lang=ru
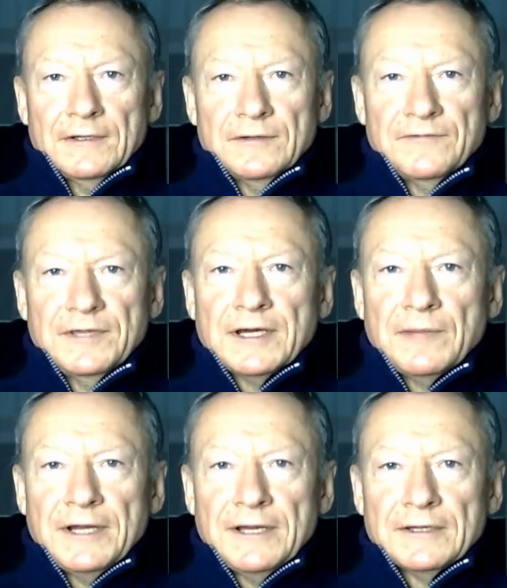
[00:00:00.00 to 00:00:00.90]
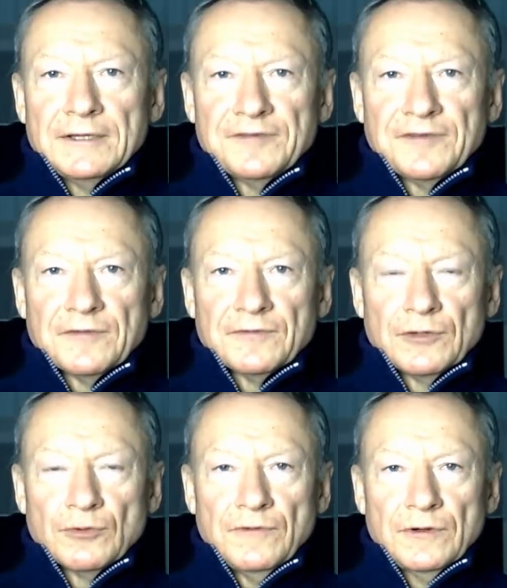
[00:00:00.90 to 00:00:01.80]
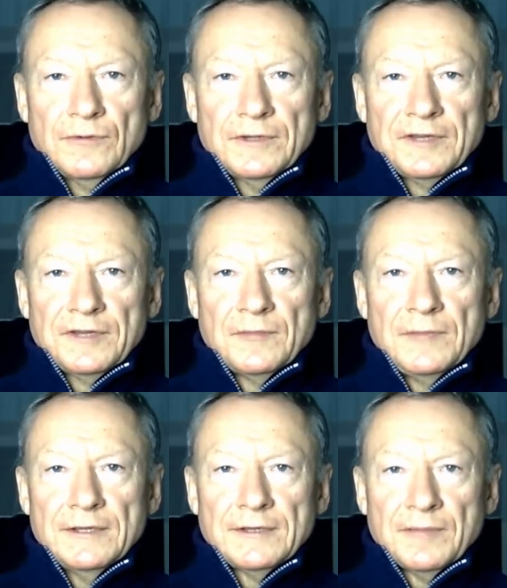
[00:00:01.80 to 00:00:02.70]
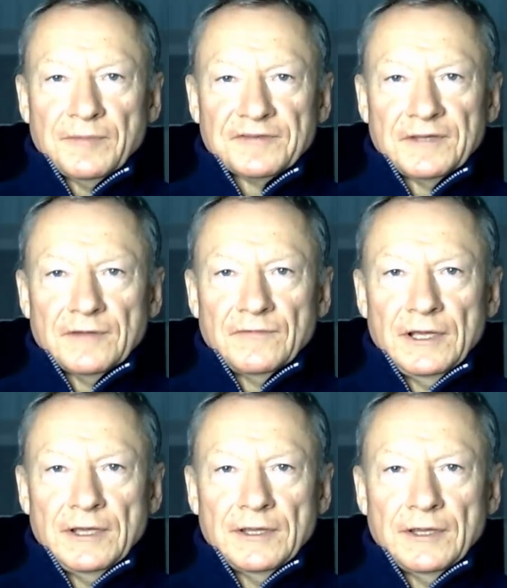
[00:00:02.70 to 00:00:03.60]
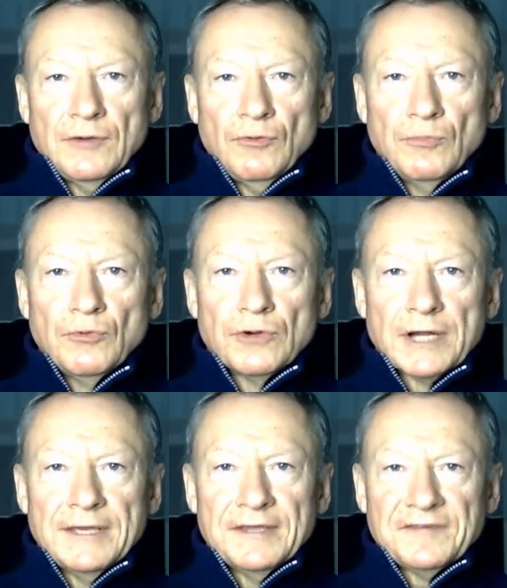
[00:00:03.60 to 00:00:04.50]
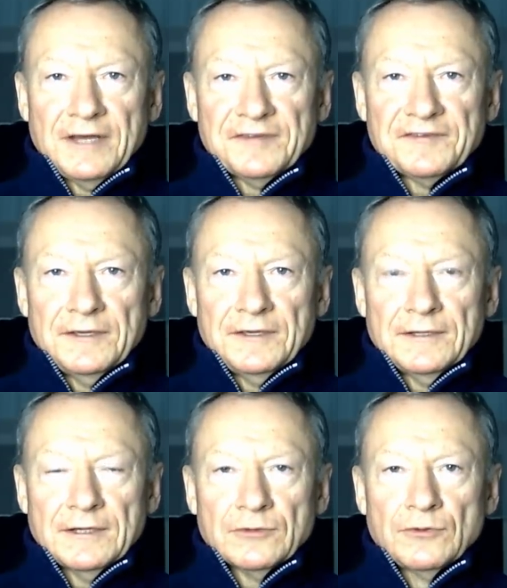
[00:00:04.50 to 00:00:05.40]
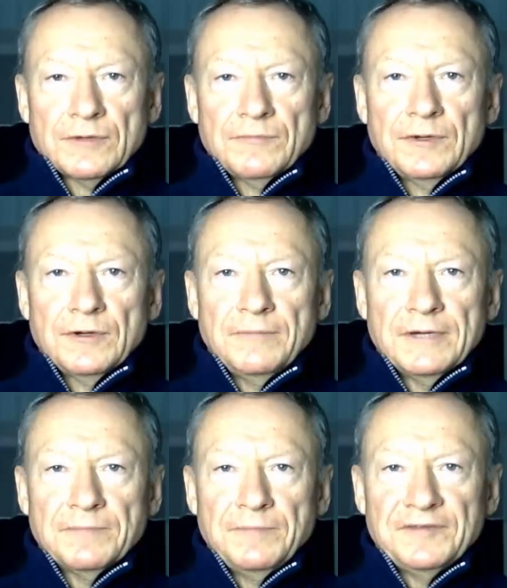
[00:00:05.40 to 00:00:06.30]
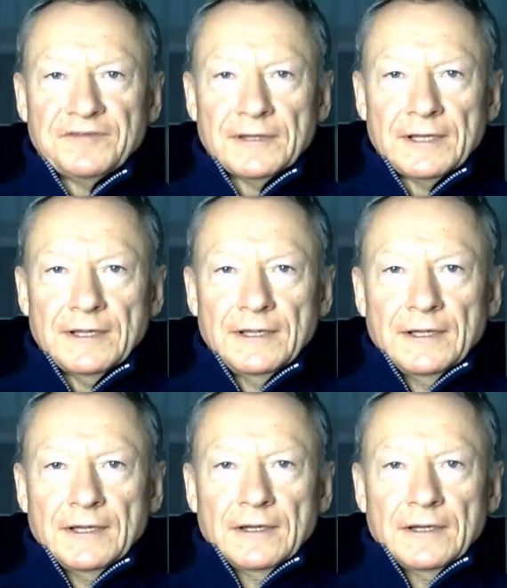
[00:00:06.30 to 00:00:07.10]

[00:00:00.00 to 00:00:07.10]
Э, в декабре 1932 года знаменитое постановление об украинизации, которым было предписано